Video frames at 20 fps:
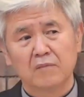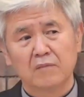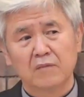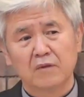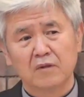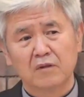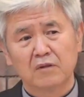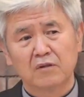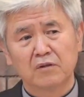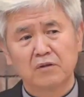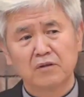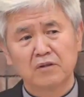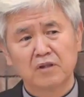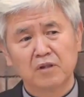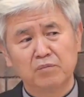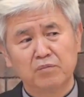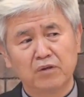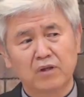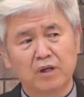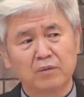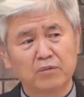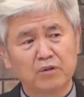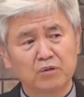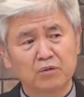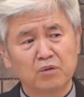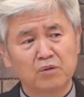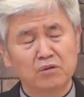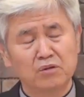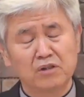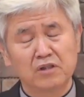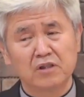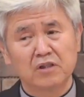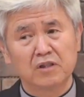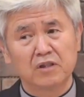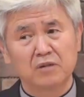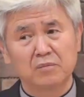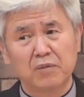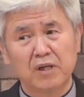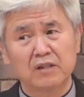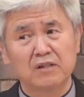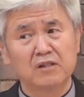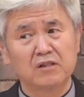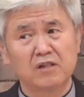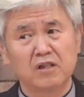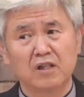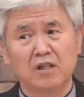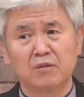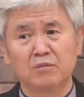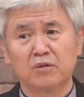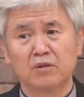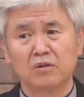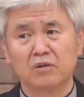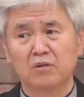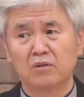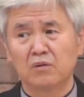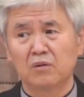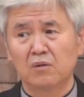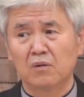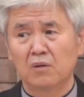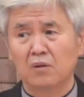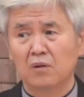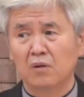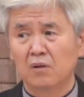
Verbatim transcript: 그러니까 불합격 통지 받은 사람들도